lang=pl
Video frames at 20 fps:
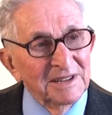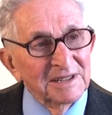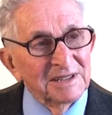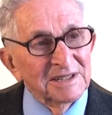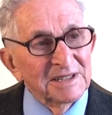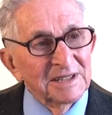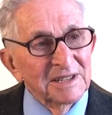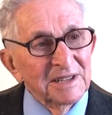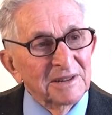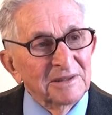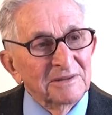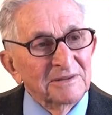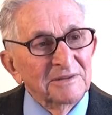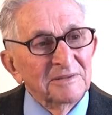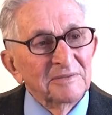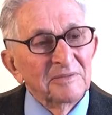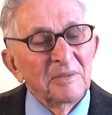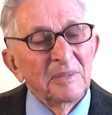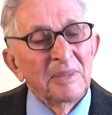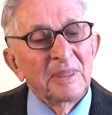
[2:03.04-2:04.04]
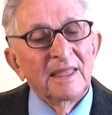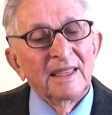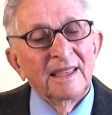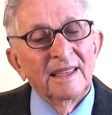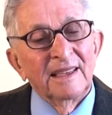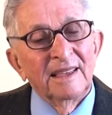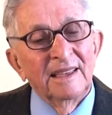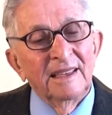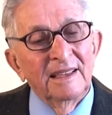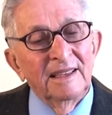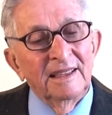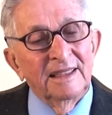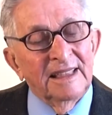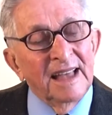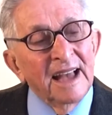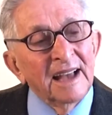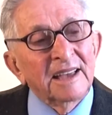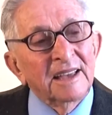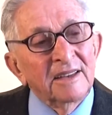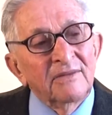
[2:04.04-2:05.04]
klęczniku i
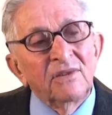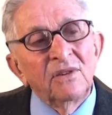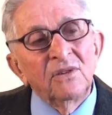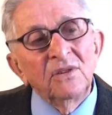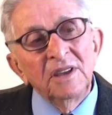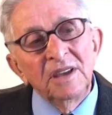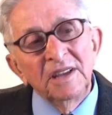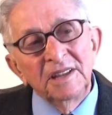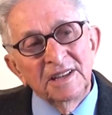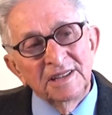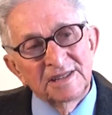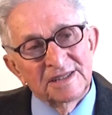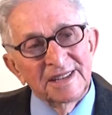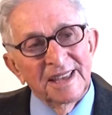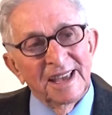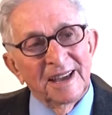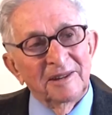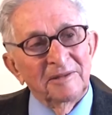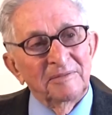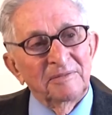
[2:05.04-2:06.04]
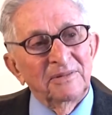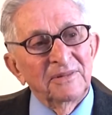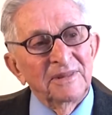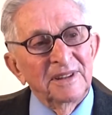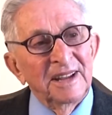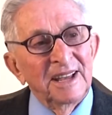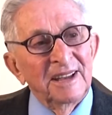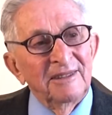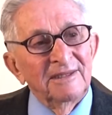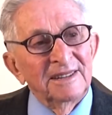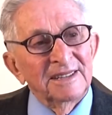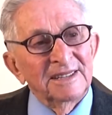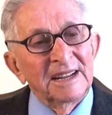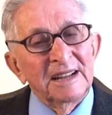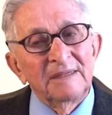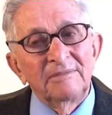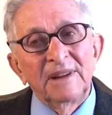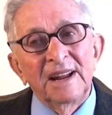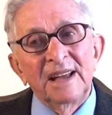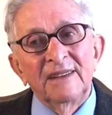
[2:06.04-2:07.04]
takie fluidy z niego płynęły, że
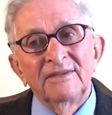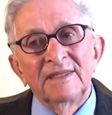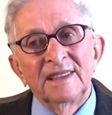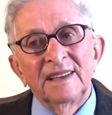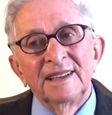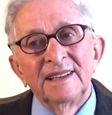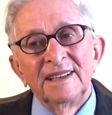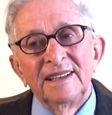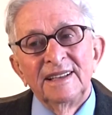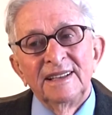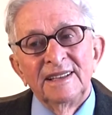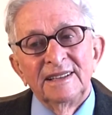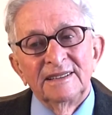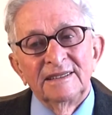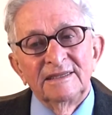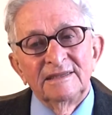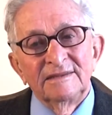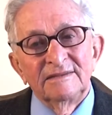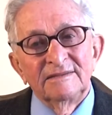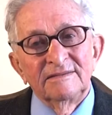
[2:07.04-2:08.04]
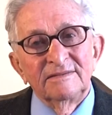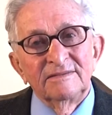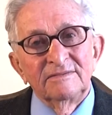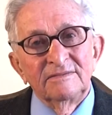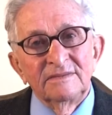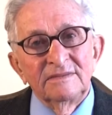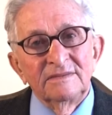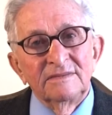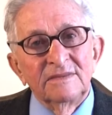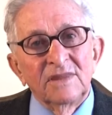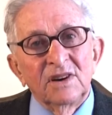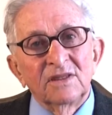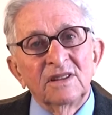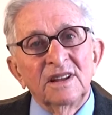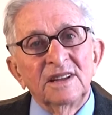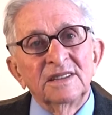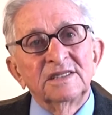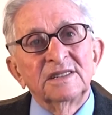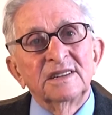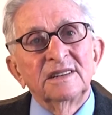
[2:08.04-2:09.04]
naprawdę
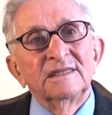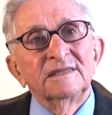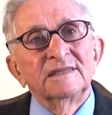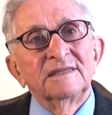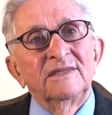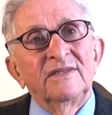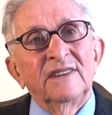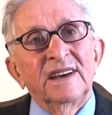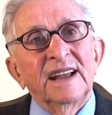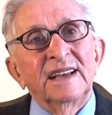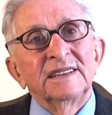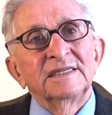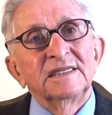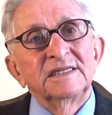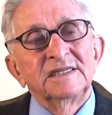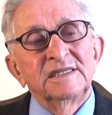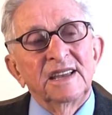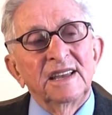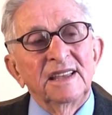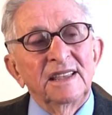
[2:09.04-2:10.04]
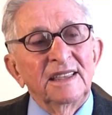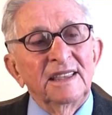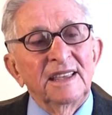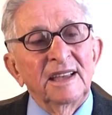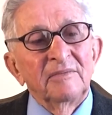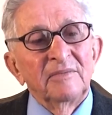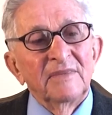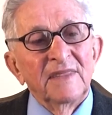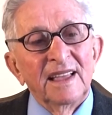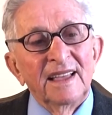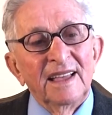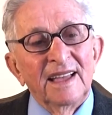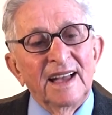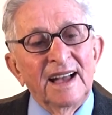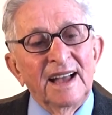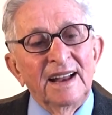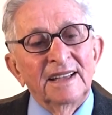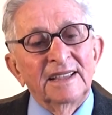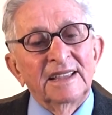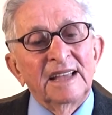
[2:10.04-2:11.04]
modlę się dwa razy dziennie,
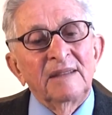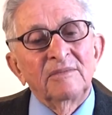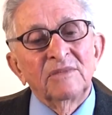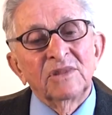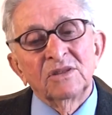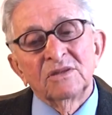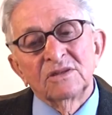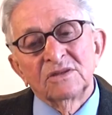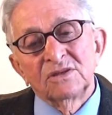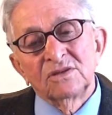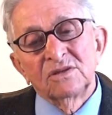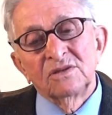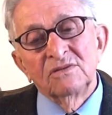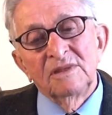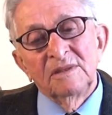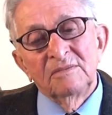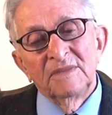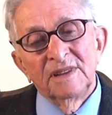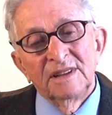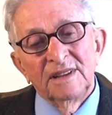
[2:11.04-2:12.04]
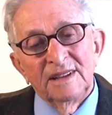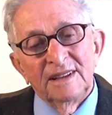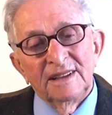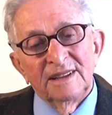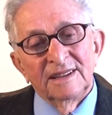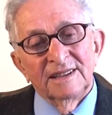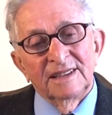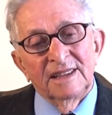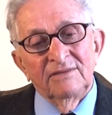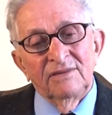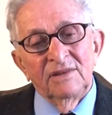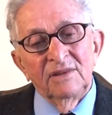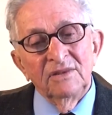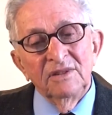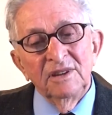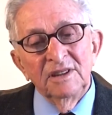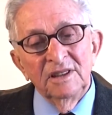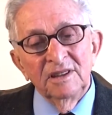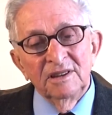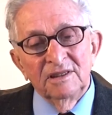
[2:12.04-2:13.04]
ale tam to czułem te
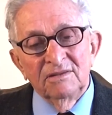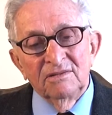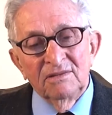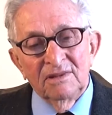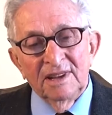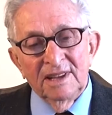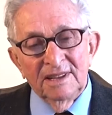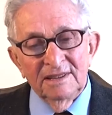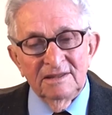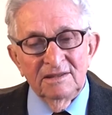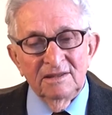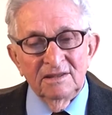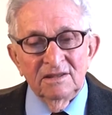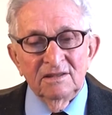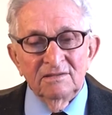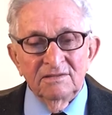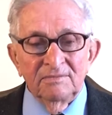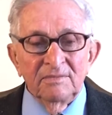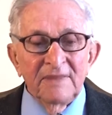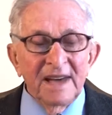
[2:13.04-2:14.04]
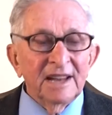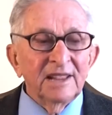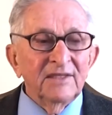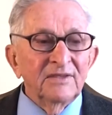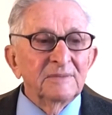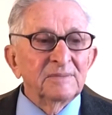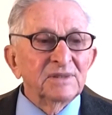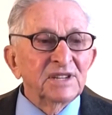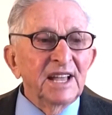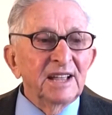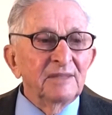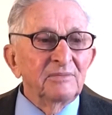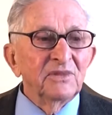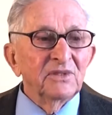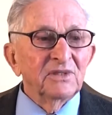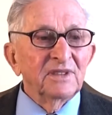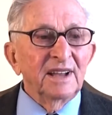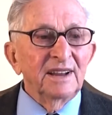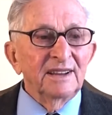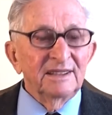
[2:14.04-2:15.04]
fluidy, które, no to martwy
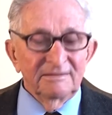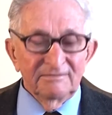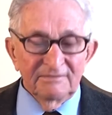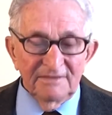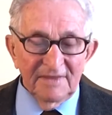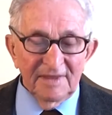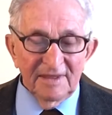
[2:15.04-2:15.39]
przedmiot, ale